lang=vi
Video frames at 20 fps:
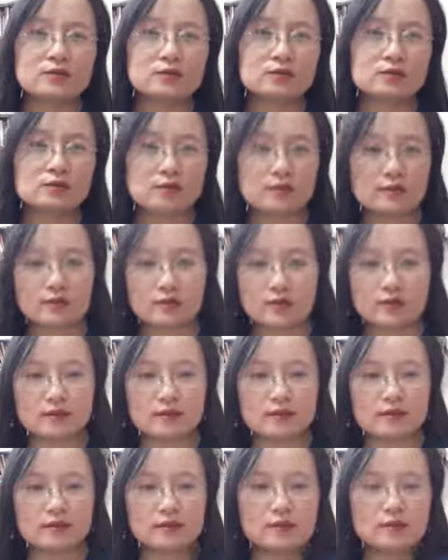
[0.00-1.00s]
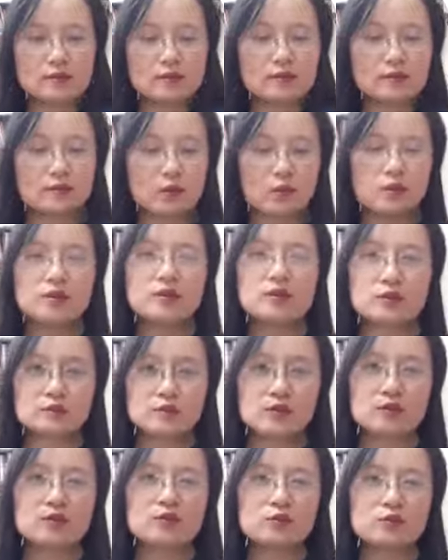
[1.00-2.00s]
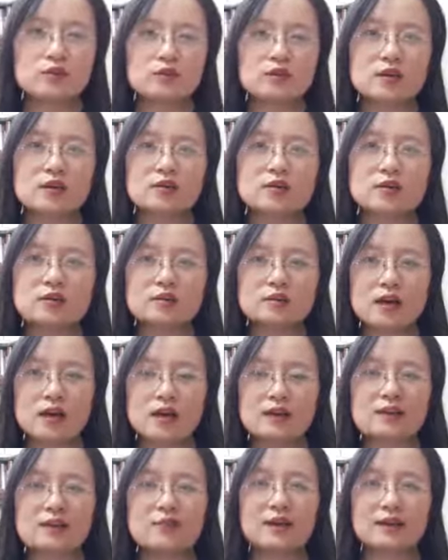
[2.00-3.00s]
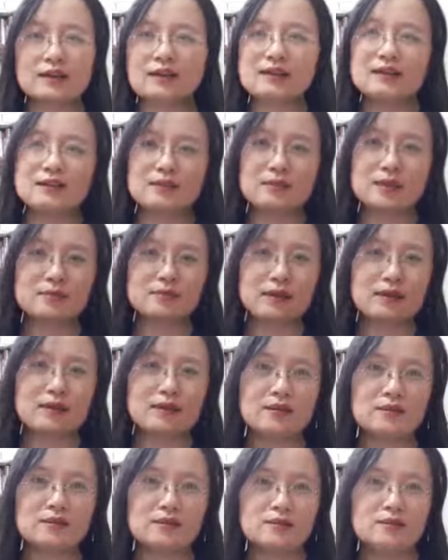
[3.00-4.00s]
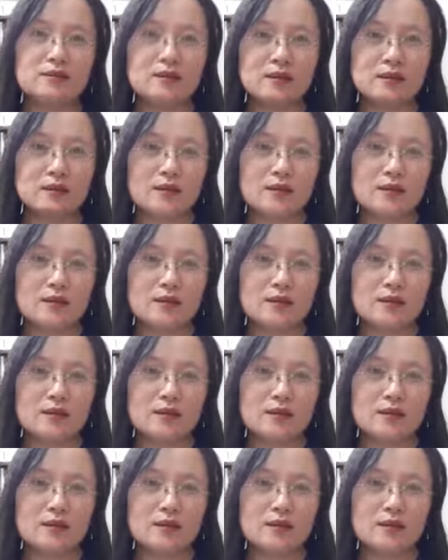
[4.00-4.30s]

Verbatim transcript: à, sẽ phải à, đối diện với cái chuyện thời tiết tệ đó bằng cách là bạn mặc áo